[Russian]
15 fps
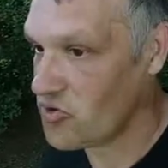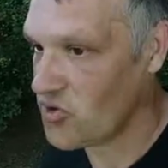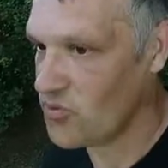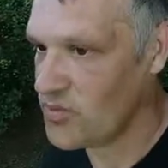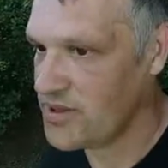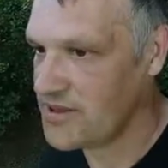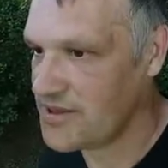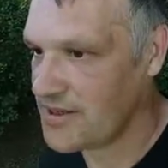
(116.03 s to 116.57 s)

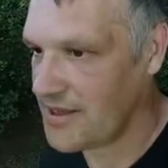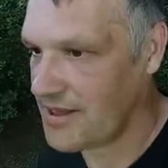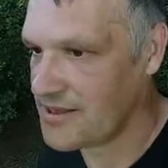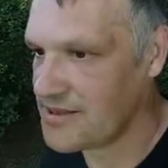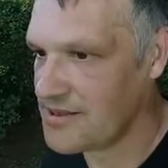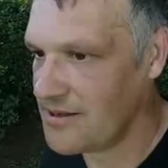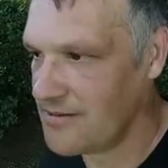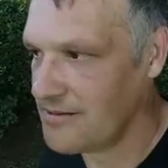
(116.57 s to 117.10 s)
комментарии,
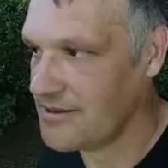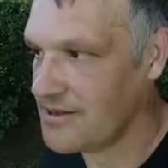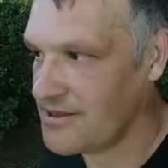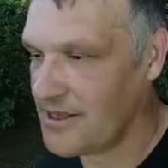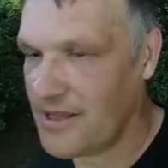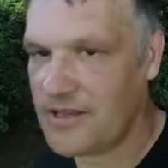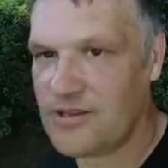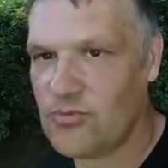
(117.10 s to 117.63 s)
оставленные
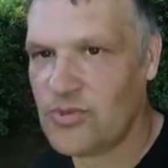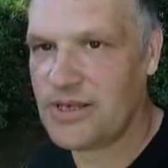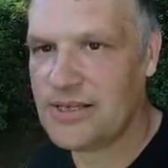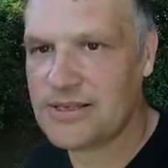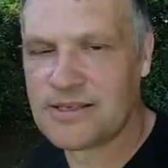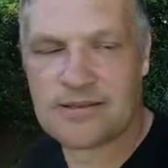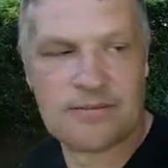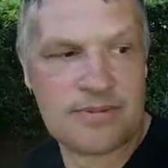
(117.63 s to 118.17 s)
третьими
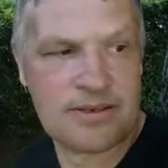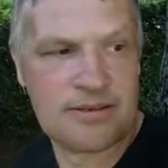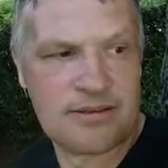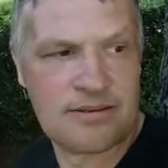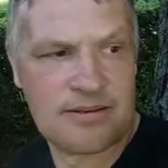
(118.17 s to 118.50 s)
лицами,